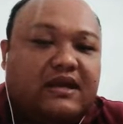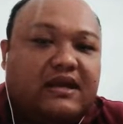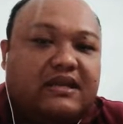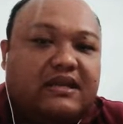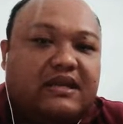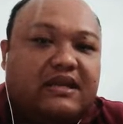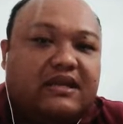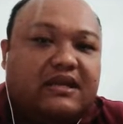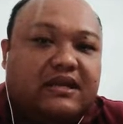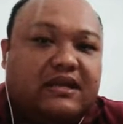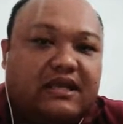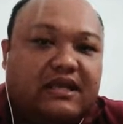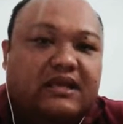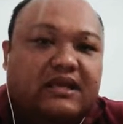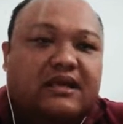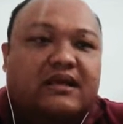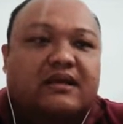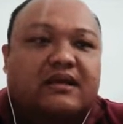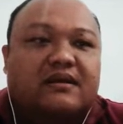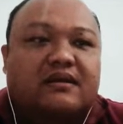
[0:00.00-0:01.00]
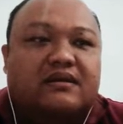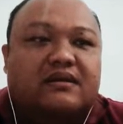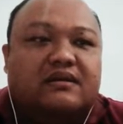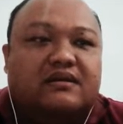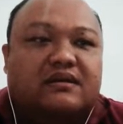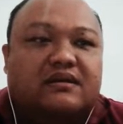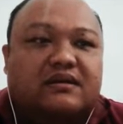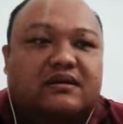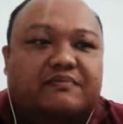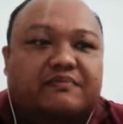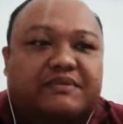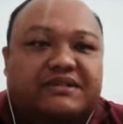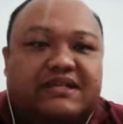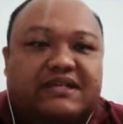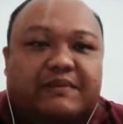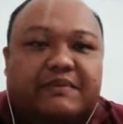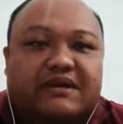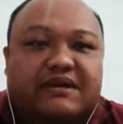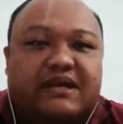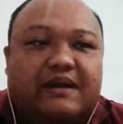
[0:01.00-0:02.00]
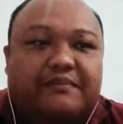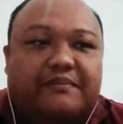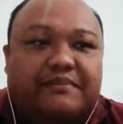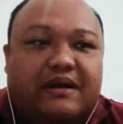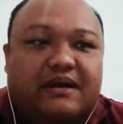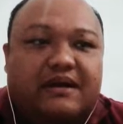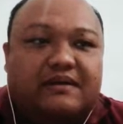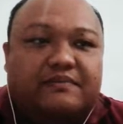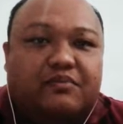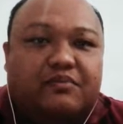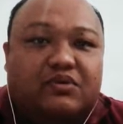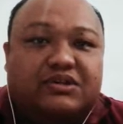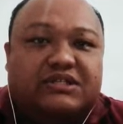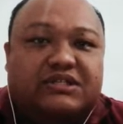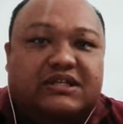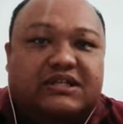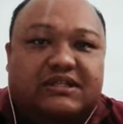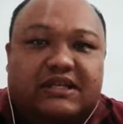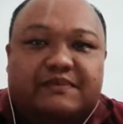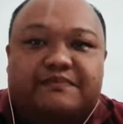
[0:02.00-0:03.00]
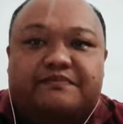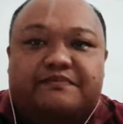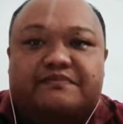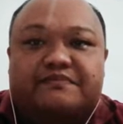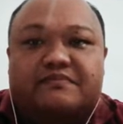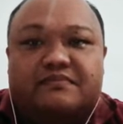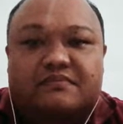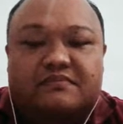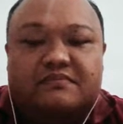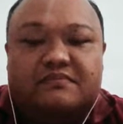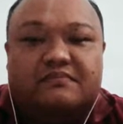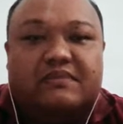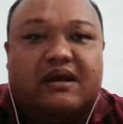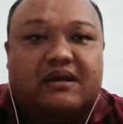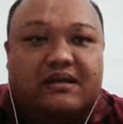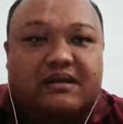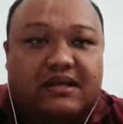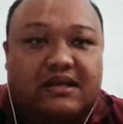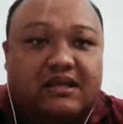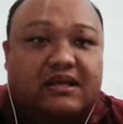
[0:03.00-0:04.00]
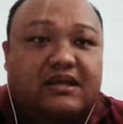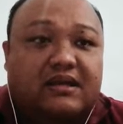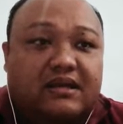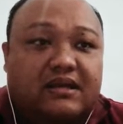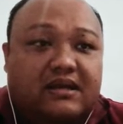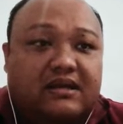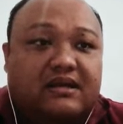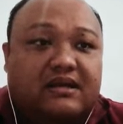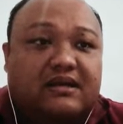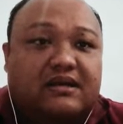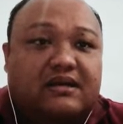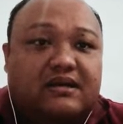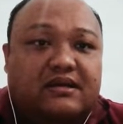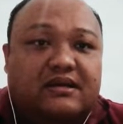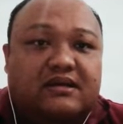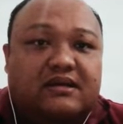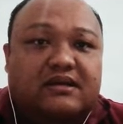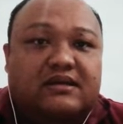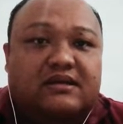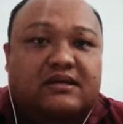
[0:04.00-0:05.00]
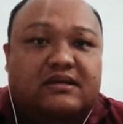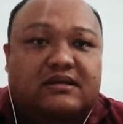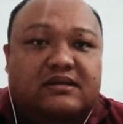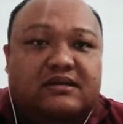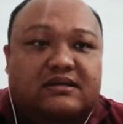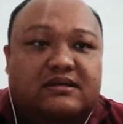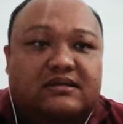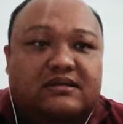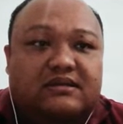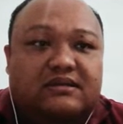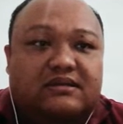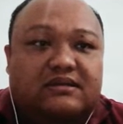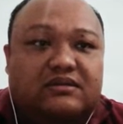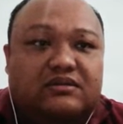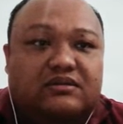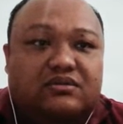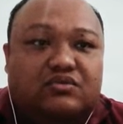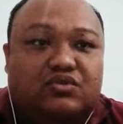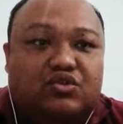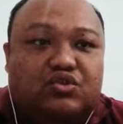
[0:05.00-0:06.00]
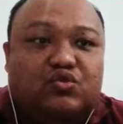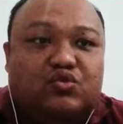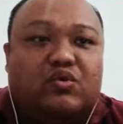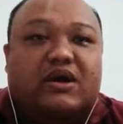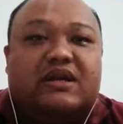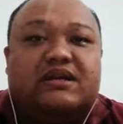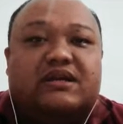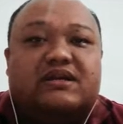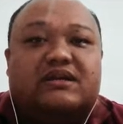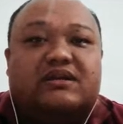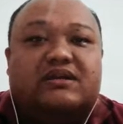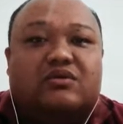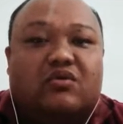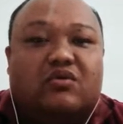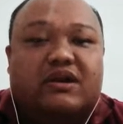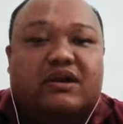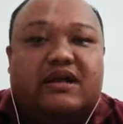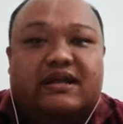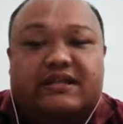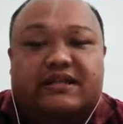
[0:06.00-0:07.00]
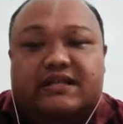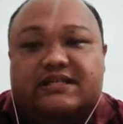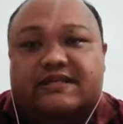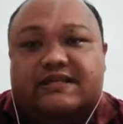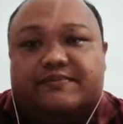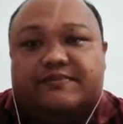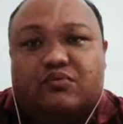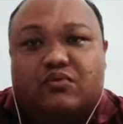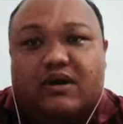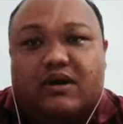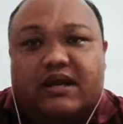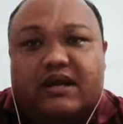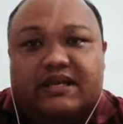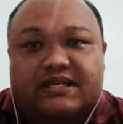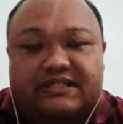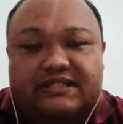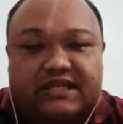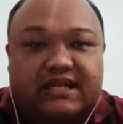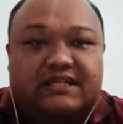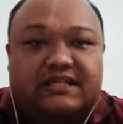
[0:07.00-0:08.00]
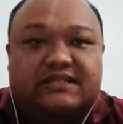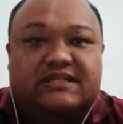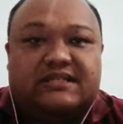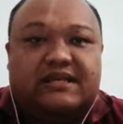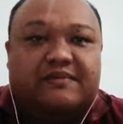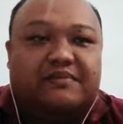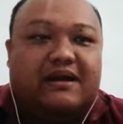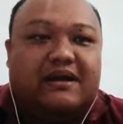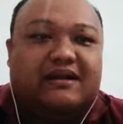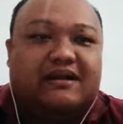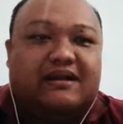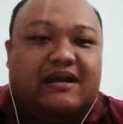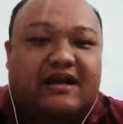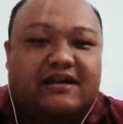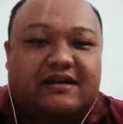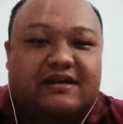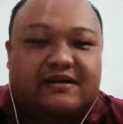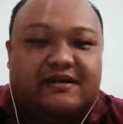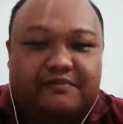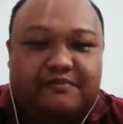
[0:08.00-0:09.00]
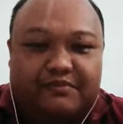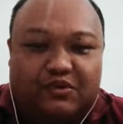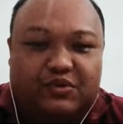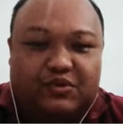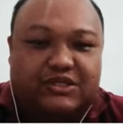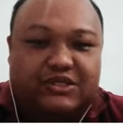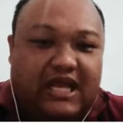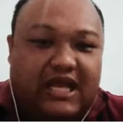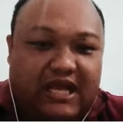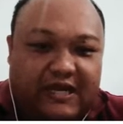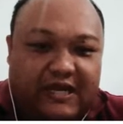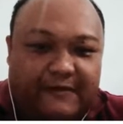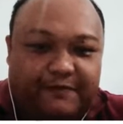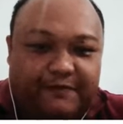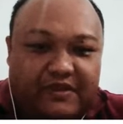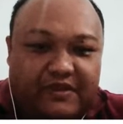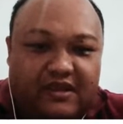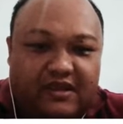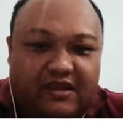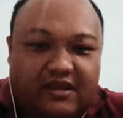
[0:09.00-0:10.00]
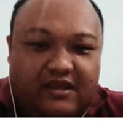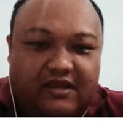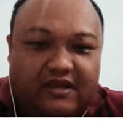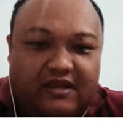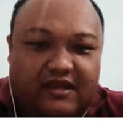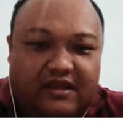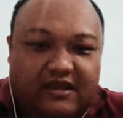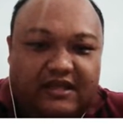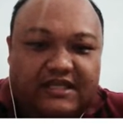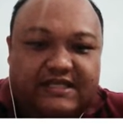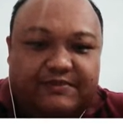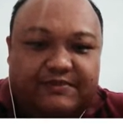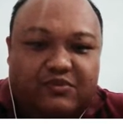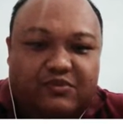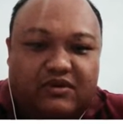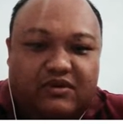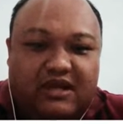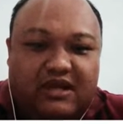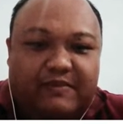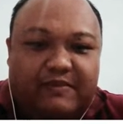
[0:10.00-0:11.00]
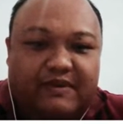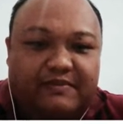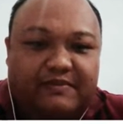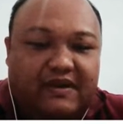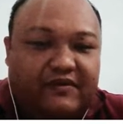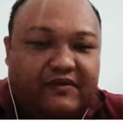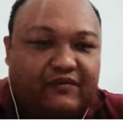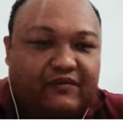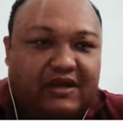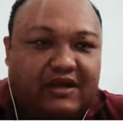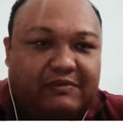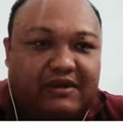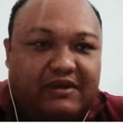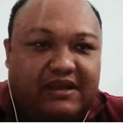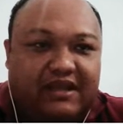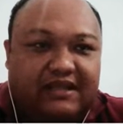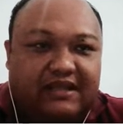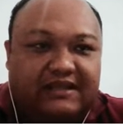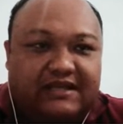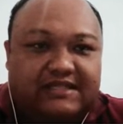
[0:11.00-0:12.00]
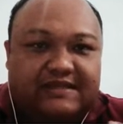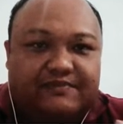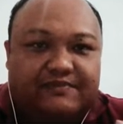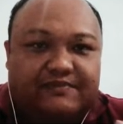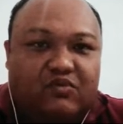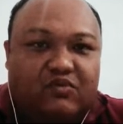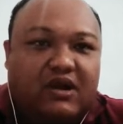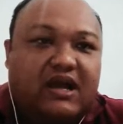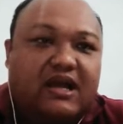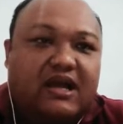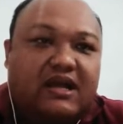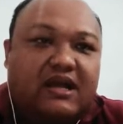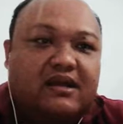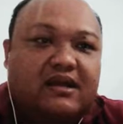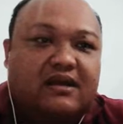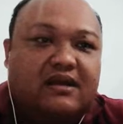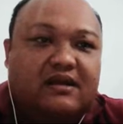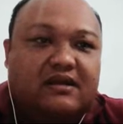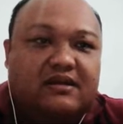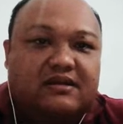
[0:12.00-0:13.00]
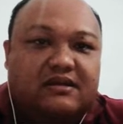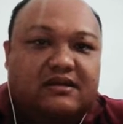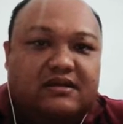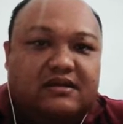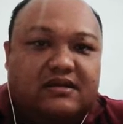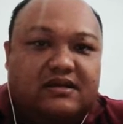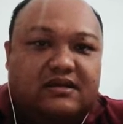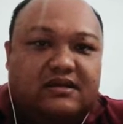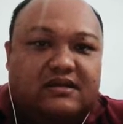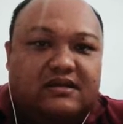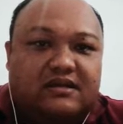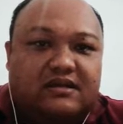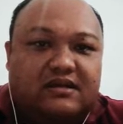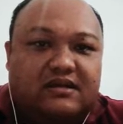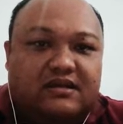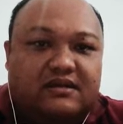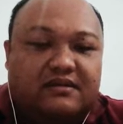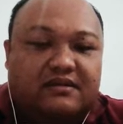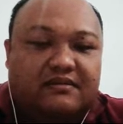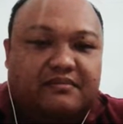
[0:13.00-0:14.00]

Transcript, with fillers: Jadi ini uh, bisa berdampak positif bagi uh, tujuan goal dari sebuah instansi bahkan perusahaan. Ini semoga bermanfaat bagi kita semua. Uh,